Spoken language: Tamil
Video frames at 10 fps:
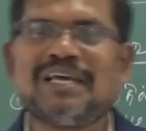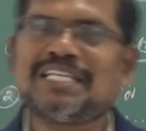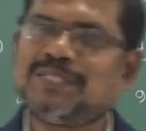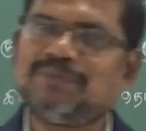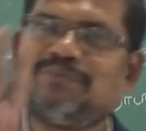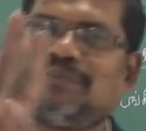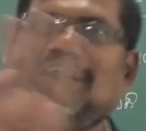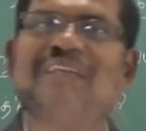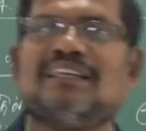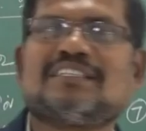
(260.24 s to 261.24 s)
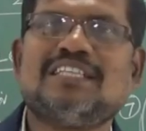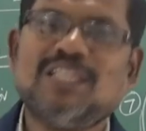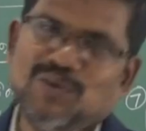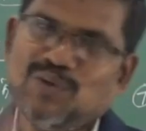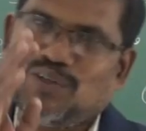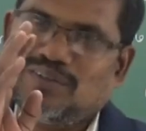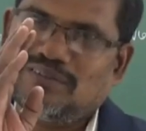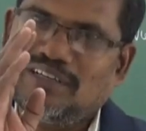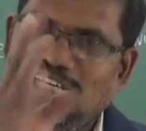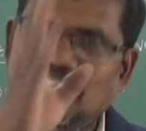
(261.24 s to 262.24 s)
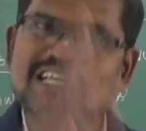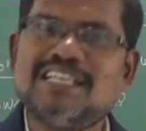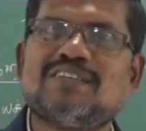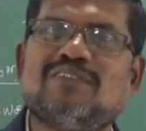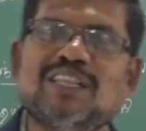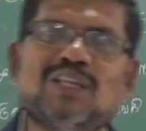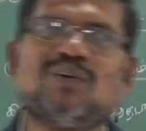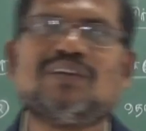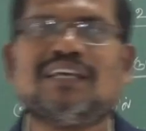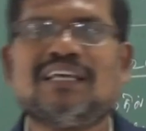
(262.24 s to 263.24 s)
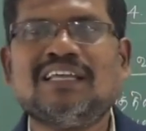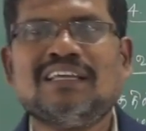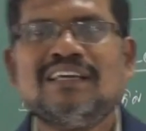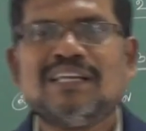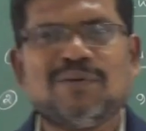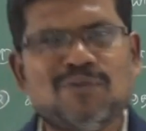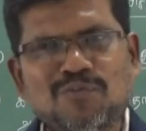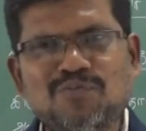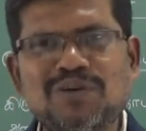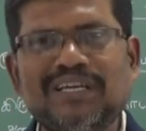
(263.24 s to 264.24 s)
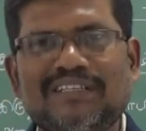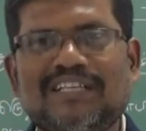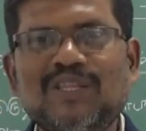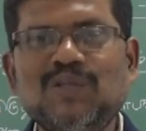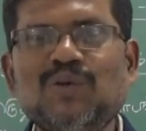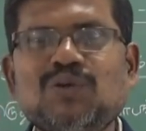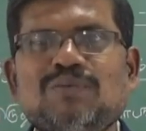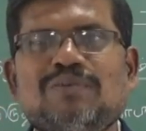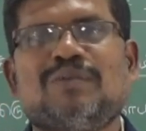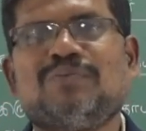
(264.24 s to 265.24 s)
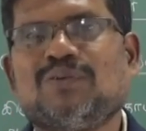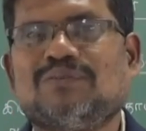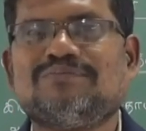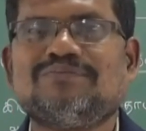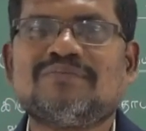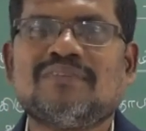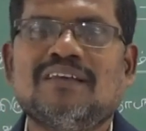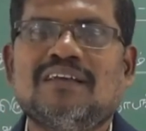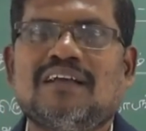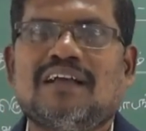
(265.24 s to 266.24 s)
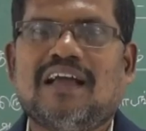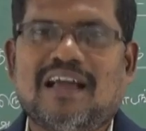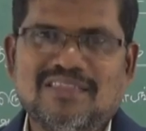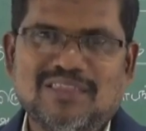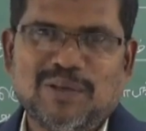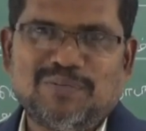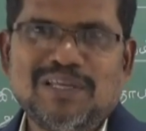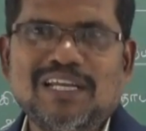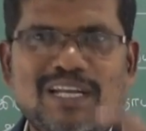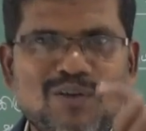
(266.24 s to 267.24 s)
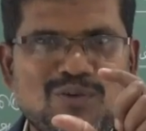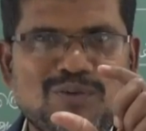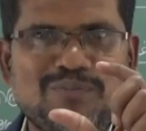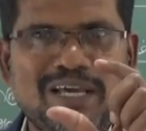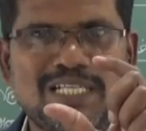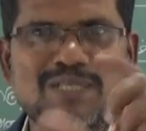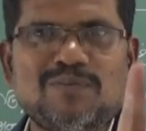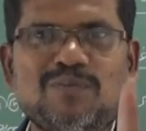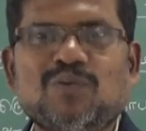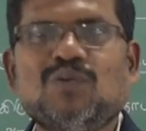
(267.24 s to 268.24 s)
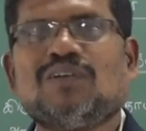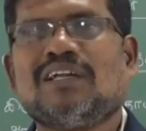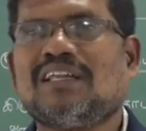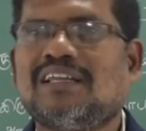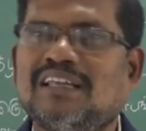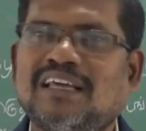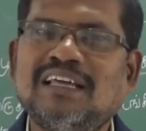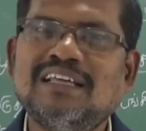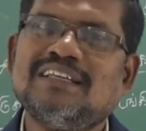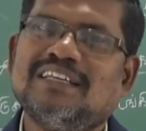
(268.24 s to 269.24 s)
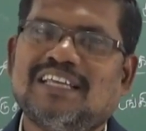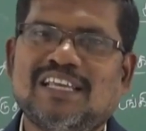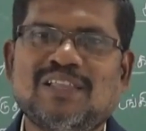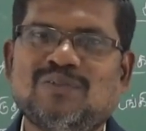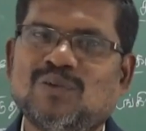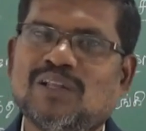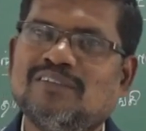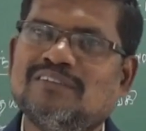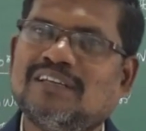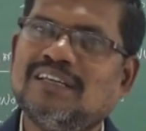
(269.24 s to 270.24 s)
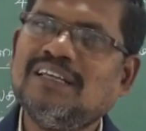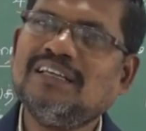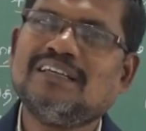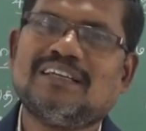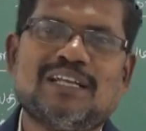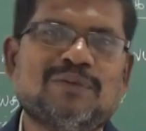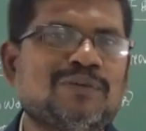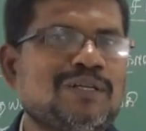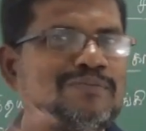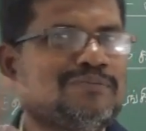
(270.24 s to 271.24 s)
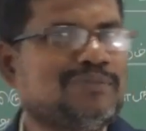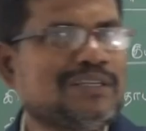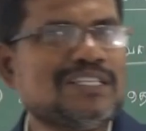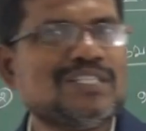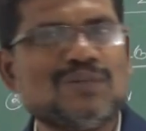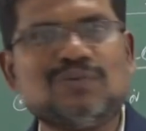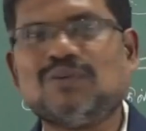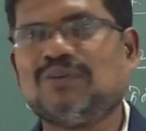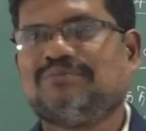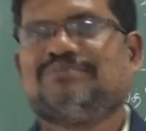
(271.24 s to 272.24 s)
மேக்ஸிமம் த்ரீ டேஸ் இந்த ஒரு இண்டிகேஷன் வந்த உடனே நம்ம ரொம்ப சந்தோஷமாக இருப்போம் அந்த பீரியடில் ஒரு மேக்ஸிமம் மூணு நாளையில் இந்த உடலை விட்டு நம்ம பிரிஞ்சிருவோம்